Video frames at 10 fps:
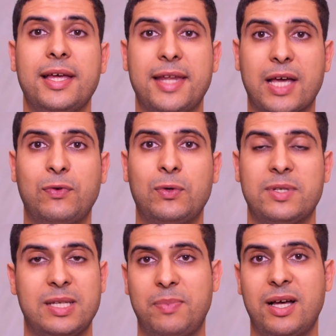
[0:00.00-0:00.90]
نيرفو
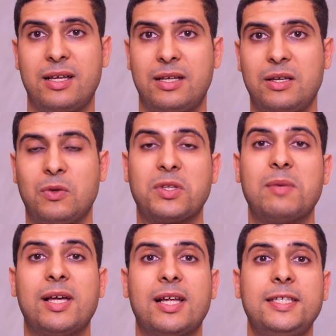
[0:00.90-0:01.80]
سي با اون
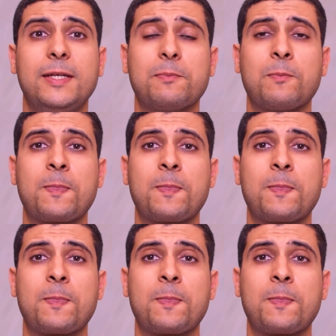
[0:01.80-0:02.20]
اوتر مالادي